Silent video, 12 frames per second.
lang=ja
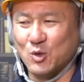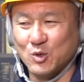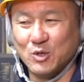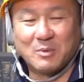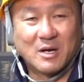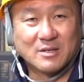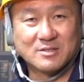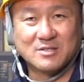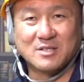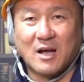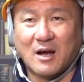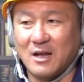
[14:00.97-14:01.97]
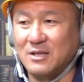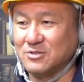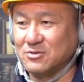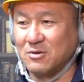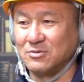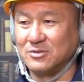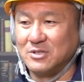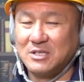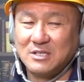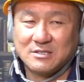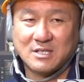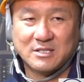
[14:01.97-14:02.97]
うど今過ぎたんかな、15分。
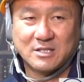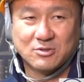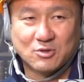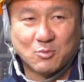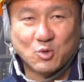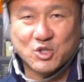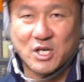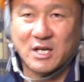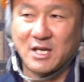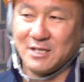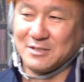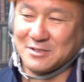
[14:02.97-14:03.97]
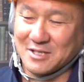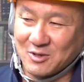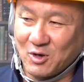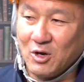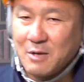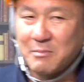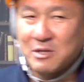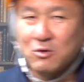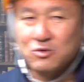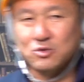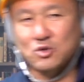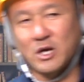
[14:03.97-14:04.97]
なんでちょっと申し訳ないんですけど、また
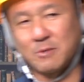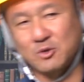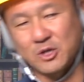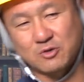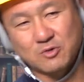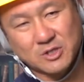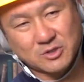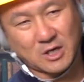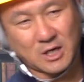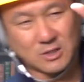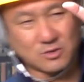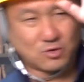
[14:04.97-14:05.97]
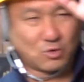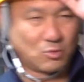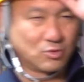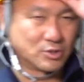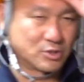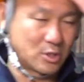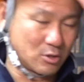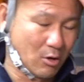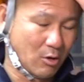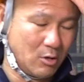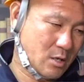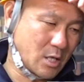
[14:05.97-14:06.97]
今度その辺もね、詳しく話そうと思うんですけ
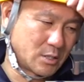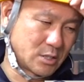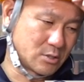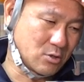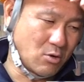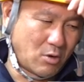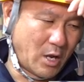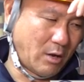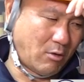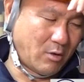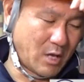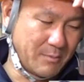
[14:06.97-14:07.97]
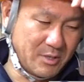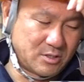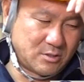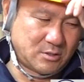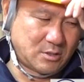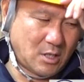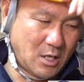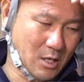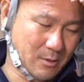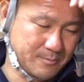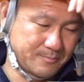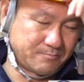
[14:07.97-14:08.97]
ど、建設業界の闇につい
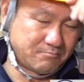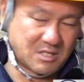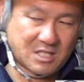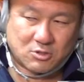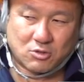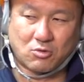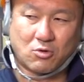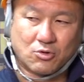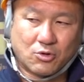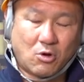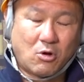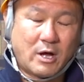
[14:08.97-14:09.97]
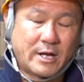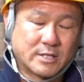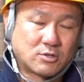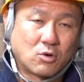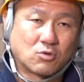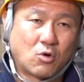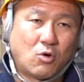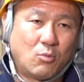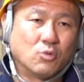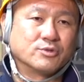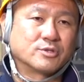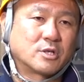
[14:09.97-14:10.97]
て、またちょっと今度話そうと
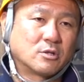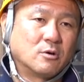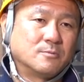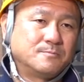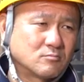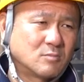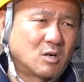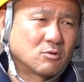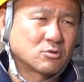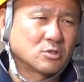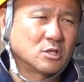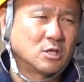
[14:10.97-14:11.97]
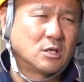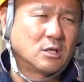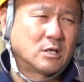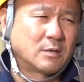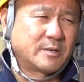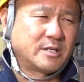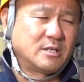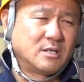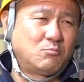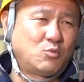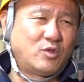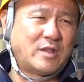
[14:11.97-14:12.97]
思うんですけど、まあ本当に、やっぱり、
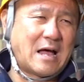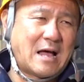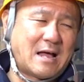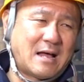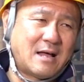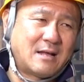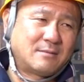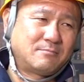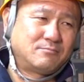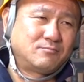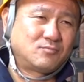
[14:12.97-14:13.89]
なん、